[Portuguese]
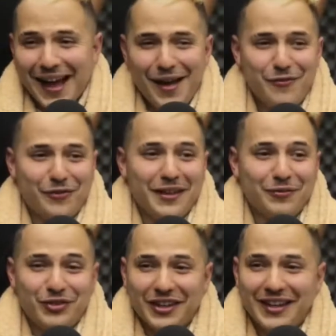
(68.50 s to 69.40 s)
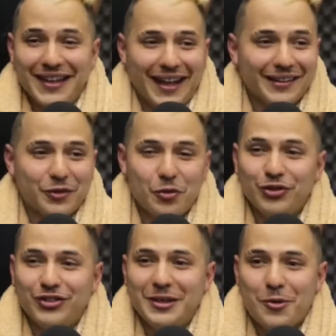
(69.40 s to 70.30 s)
eu, fiquei, cheguei em casa com
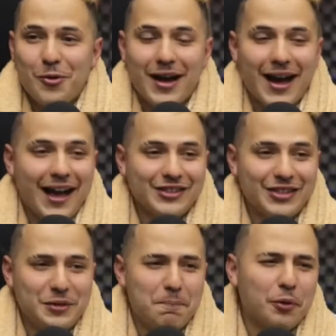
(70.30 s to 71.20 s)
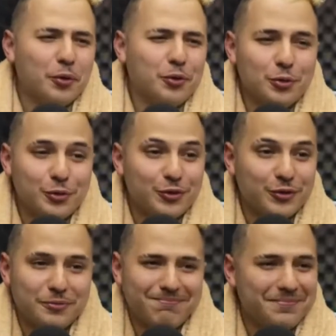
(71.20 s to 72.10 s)
cinco caixas de
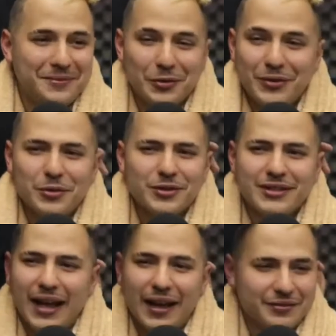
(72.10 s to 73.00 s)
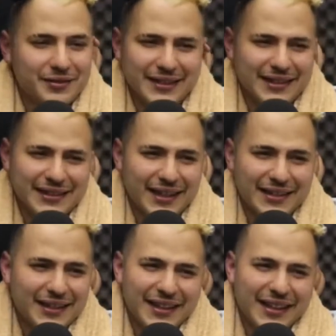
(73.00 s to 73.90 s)
produtos que eu nem usava, tá
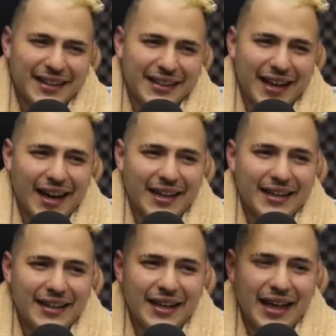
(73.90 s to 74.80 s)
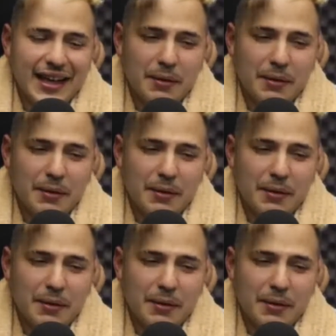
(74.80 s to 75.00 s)
ligado? Quais e aí, produto? era